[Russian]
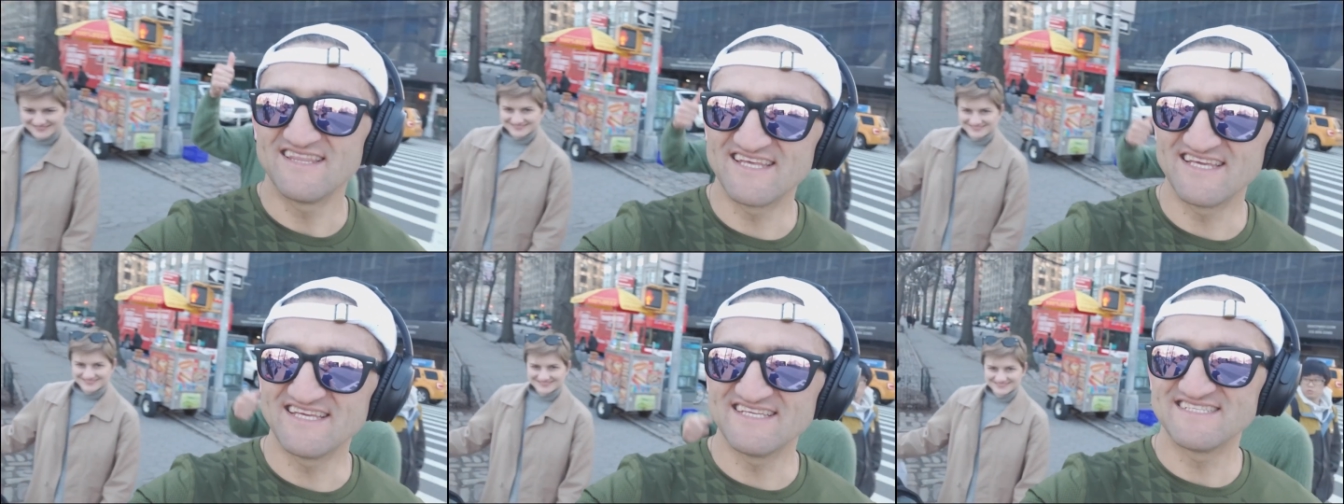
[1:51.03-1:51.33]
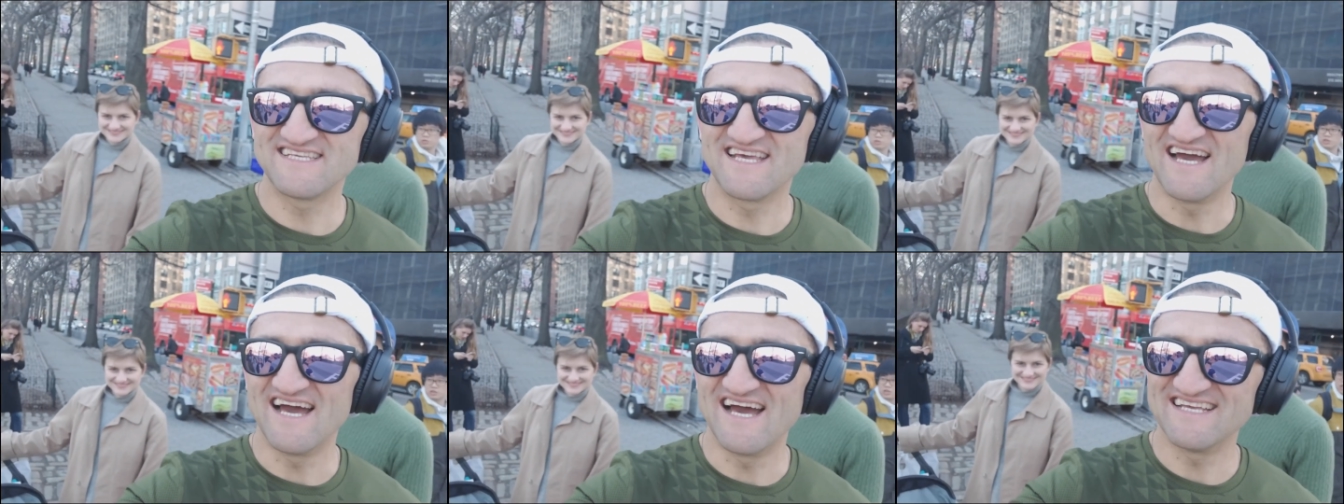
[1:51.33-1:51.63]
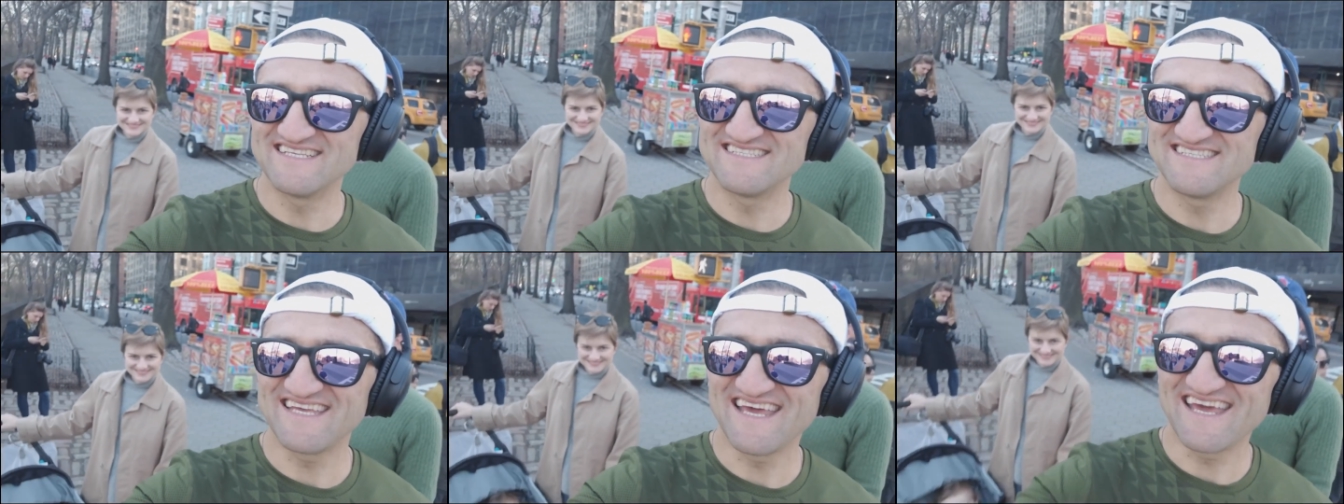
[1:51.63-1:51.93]
и
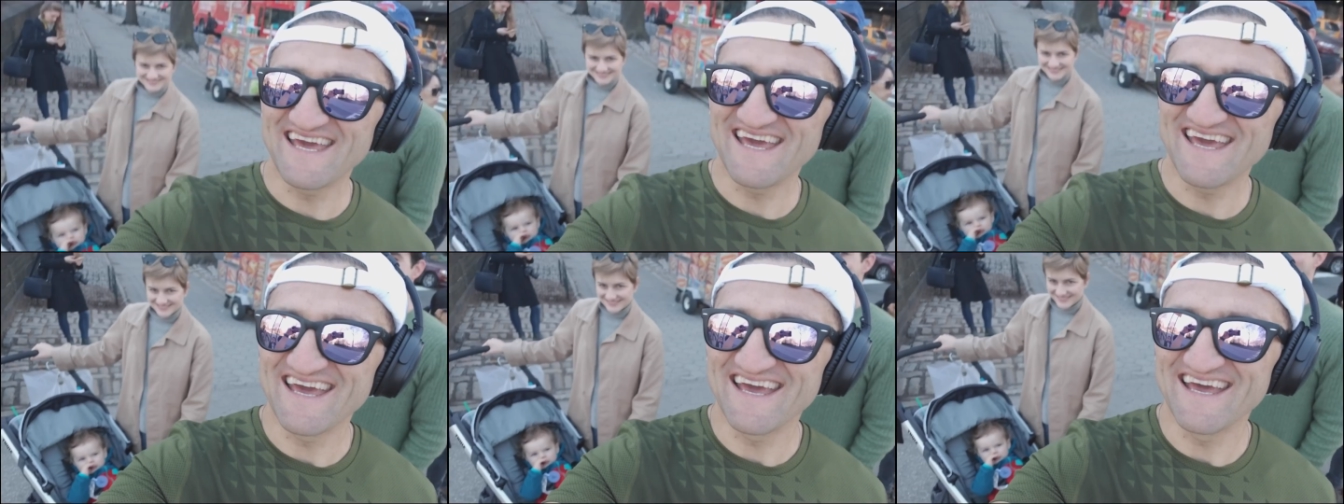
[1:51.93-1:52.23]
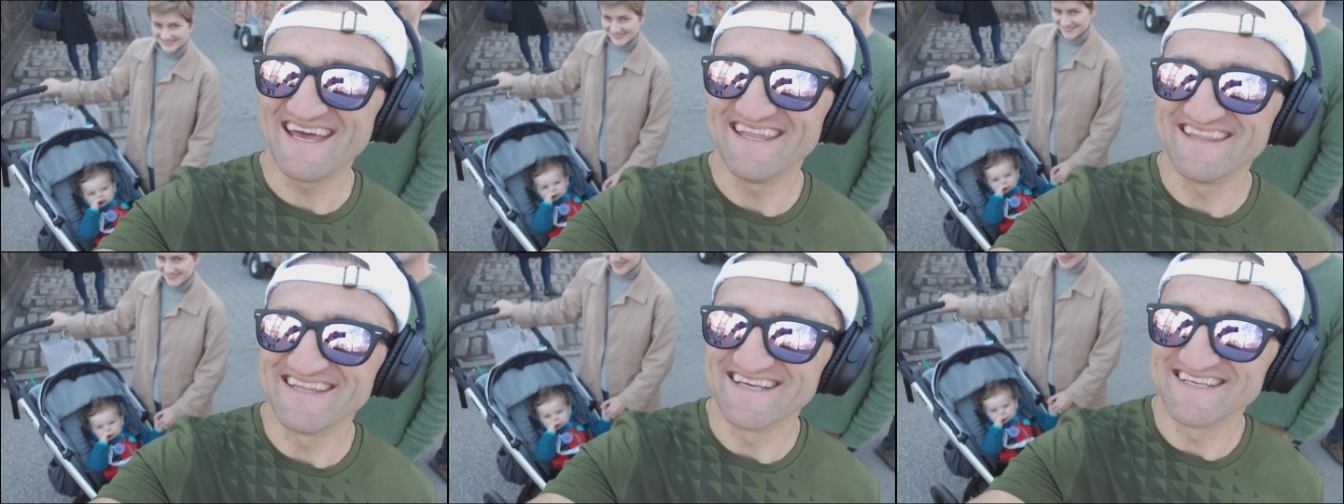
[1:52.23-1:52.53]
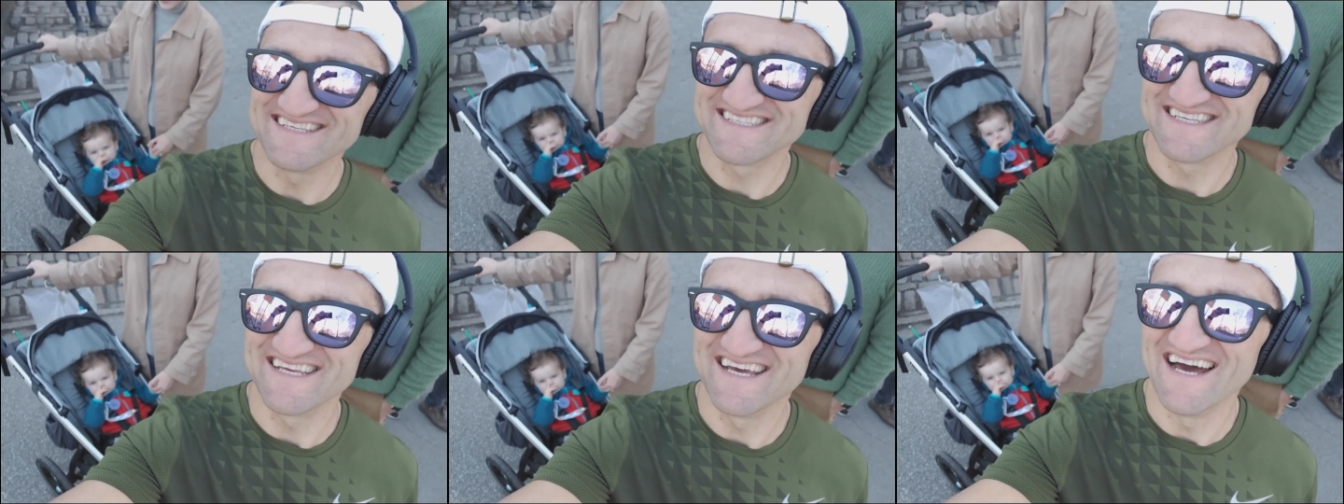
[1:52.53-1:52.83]
этого
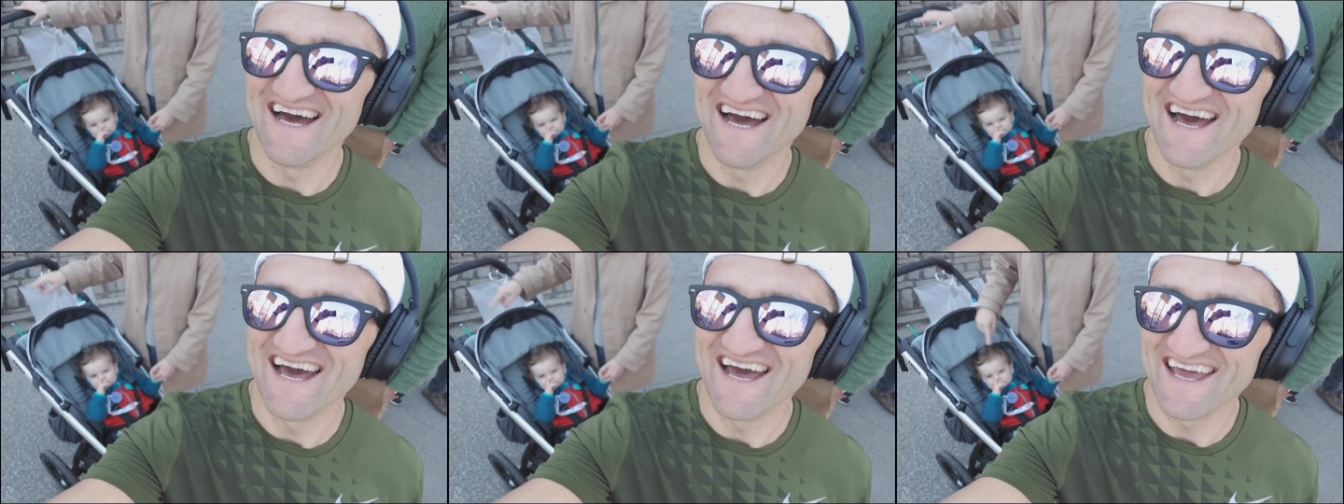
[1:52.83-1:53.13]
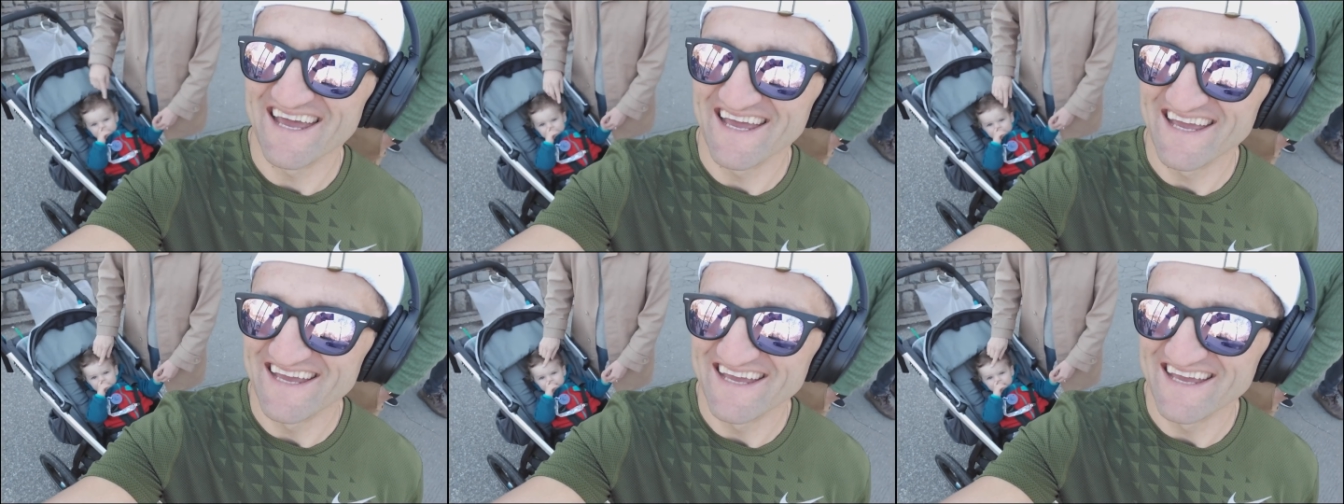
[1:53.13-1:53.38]
парня.